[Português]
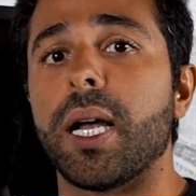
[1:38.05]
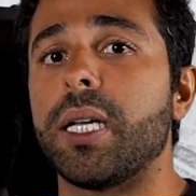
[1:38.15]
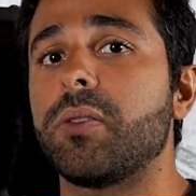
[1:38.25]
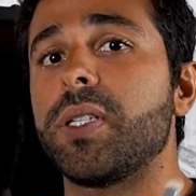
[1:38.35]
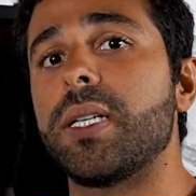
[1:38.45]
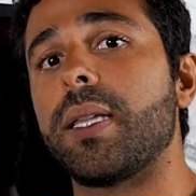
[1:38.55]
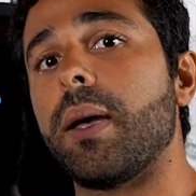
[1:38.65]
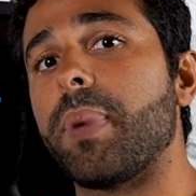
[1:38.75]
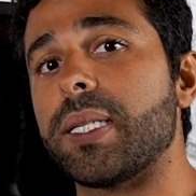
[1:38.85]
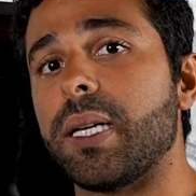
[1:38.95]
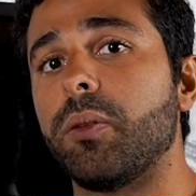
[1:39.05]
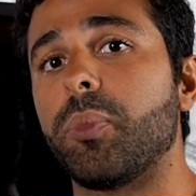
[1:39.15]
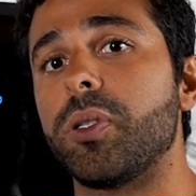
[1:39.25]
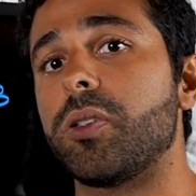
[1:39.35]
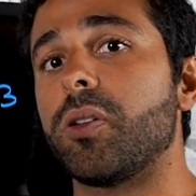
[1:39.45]
caso você tenha passado
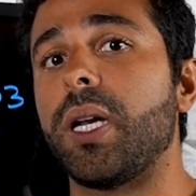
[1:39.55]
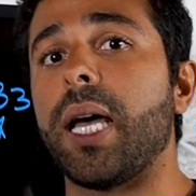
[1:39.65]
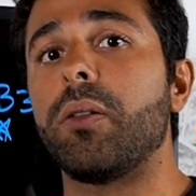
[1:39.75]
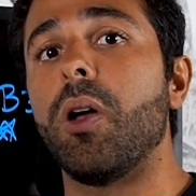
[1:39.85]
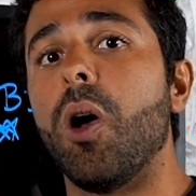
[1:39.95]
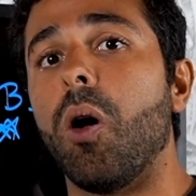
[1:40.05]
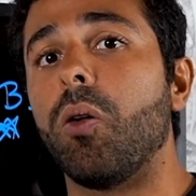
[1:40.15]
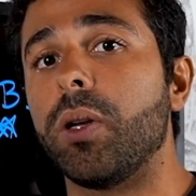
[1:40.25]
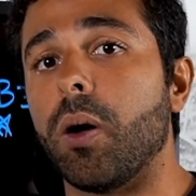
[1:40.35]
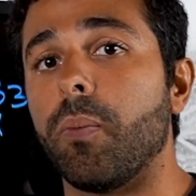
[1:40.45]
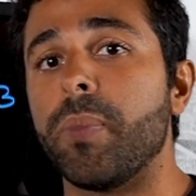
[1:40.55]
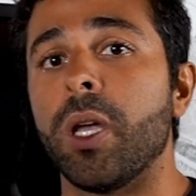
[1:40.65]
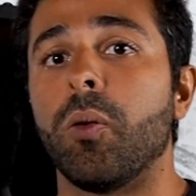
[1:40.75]
posicionado ou não.